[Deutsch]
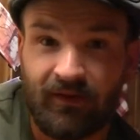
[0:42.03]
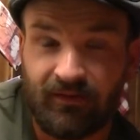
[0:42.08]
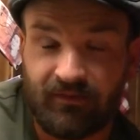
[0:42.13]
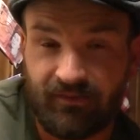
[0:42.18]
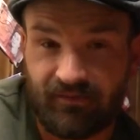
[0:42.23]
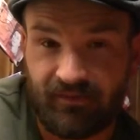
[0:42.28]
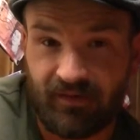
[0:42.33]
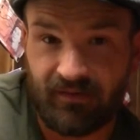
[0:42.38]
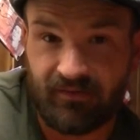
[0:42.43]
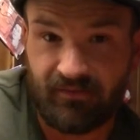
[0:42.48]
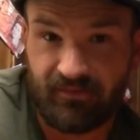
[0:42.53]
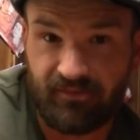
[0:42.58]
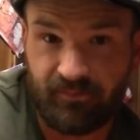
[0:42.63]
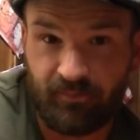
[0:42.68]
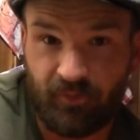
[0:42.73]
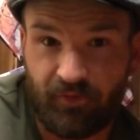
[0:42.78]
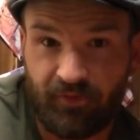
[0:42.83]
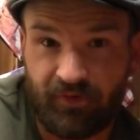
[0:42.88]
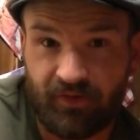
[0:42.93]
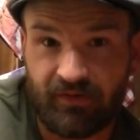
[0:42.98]
Diese ganzen
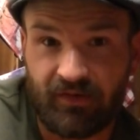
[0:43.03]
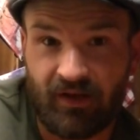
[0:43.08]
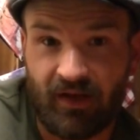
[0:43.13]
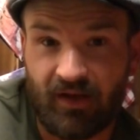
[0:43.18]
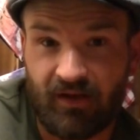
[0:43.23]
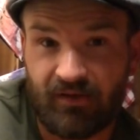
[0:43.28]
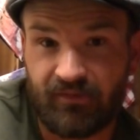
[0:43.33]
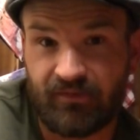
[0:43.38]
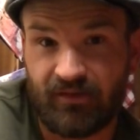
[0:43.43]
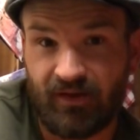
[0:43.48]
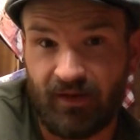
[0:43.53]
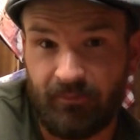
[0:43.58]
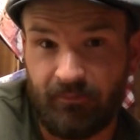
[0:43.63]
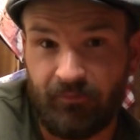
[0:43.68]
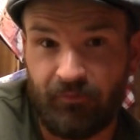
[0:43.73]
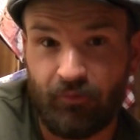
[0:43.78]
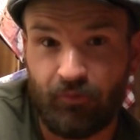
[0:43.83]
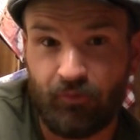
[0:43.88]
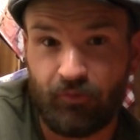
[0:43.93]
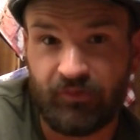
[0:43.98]
Spirit and Cask
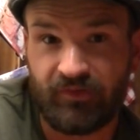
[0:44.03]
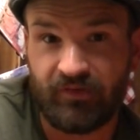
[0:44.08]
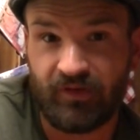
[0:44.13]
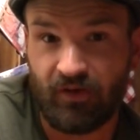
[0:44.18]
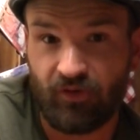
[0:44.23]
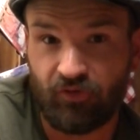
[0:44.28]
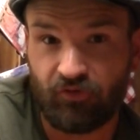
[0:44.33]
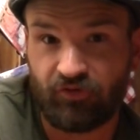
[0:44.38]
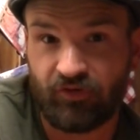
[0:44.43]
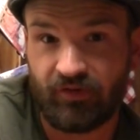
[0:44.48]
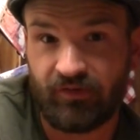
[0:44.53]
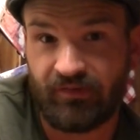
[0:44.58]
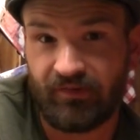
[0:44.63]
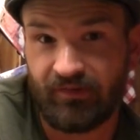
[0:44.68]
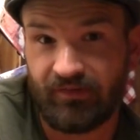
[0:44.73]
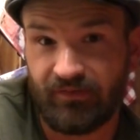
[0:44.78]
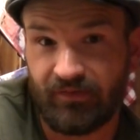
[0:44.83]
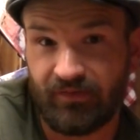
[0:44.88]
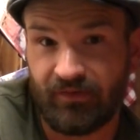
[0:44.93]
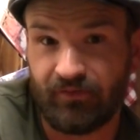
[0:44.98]
Abfüllungen sind
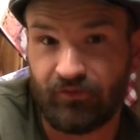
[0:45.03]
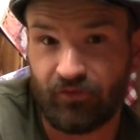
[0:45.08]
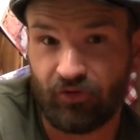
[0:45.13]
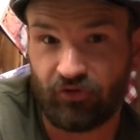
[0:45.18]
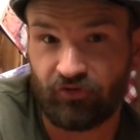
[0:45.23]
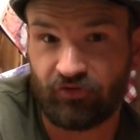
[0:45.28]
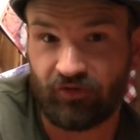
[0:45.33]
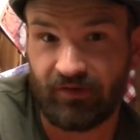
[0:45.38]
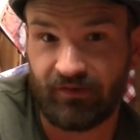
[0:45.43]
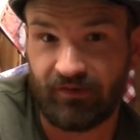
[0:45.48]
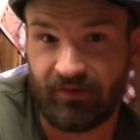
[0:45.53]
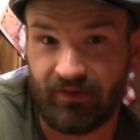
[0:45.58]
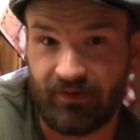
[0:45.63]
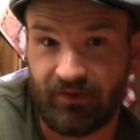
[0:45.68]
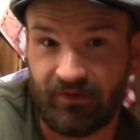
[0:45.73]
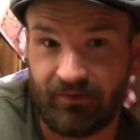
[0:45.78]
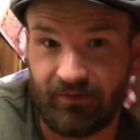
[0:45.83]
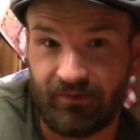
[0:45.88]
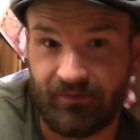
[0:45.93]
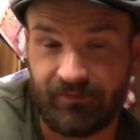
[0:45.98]
ausschließlich in Deutschland
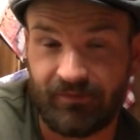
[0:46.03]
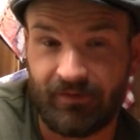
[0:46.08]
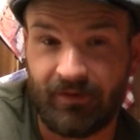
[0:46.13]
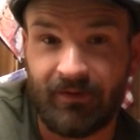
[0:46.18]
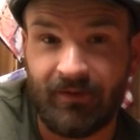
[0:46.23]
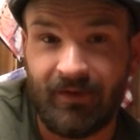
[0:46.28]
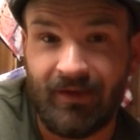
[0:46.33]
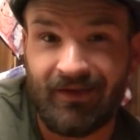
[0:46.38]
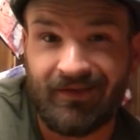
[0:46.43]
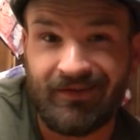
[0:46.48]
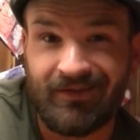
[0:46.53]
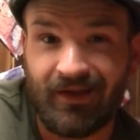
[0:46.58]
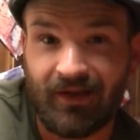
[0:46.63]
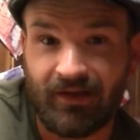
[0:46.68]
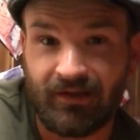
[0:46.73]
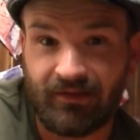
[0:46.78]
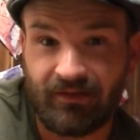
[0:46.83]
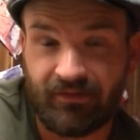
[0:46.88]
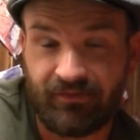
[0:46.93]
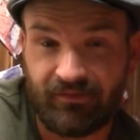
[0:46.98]
erhältlich. Ja? Hier
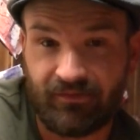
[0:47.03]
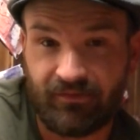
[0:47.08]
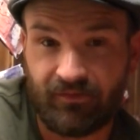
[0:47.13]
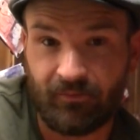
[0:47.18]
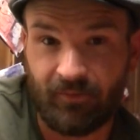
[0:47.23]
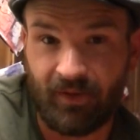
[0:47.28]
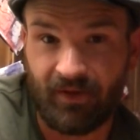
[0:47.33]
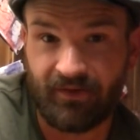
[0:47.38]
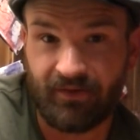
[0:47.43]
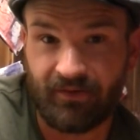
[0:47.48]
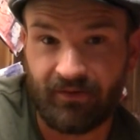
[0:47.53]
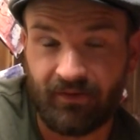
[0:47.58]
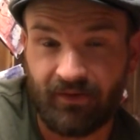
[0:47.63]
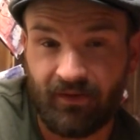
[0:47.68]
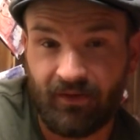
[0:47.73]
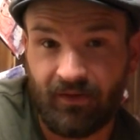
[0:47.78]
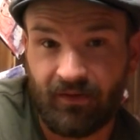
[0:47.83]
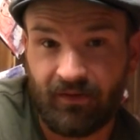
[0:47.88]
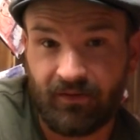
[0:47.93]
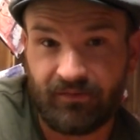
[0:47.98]
handelt es sich um einen
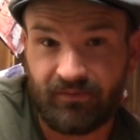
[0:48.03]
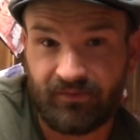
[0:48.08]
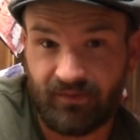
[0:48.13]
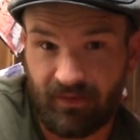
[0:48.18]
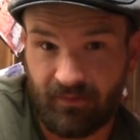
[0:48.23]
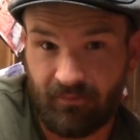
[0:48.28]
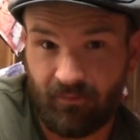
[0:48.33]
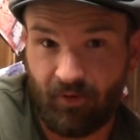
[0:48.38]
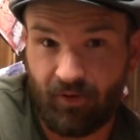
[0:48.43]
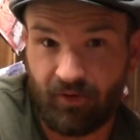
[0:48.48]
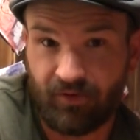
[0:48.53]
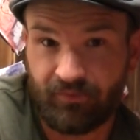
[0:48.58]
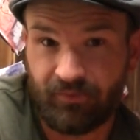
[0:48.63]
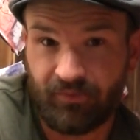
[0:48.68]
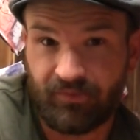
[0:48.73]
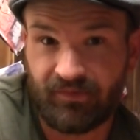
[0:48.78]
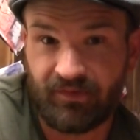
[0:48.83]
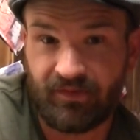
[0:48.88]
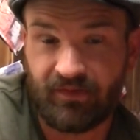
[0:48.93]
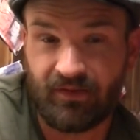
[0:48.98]
Single Malt
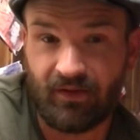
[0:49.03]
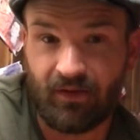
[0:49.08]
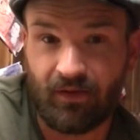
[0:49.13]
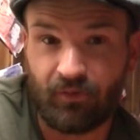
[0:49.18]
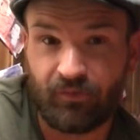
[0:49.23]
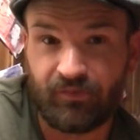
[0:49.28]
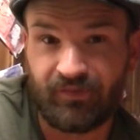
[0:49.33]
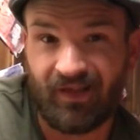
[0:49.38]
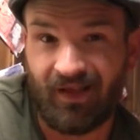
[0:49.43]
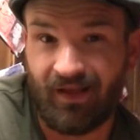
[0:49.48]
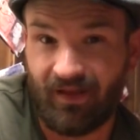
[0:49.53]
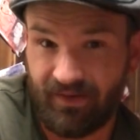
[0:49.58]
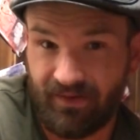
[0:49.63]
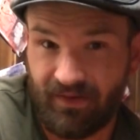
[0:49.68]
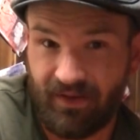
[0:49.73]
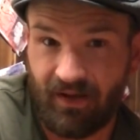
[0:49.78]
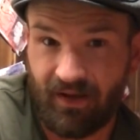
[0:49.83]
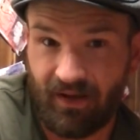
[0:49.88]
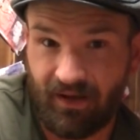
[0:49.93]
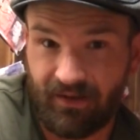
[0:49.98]
Whisky aus
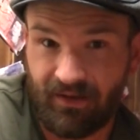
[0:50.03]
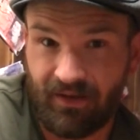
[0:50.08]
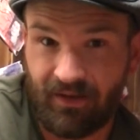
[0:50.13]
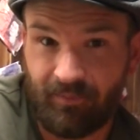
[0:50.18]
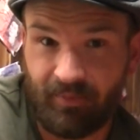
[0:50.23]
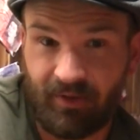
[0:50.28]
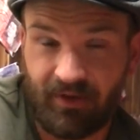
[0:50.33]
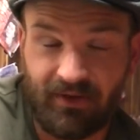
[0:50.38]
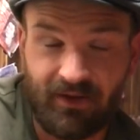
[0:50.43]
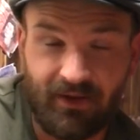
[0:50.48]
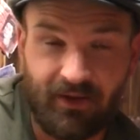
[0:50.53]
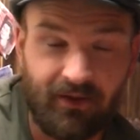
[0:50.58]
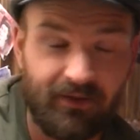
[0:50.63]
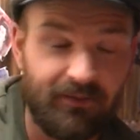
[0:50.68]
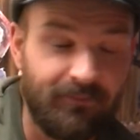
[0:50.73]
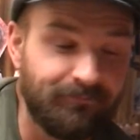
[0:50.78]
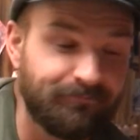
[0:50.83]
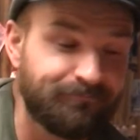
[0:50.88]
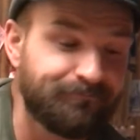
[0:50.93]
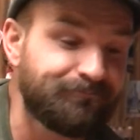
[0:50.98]
einer Eiler
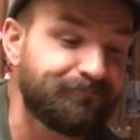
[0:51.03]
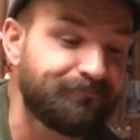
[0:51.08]
Brennerei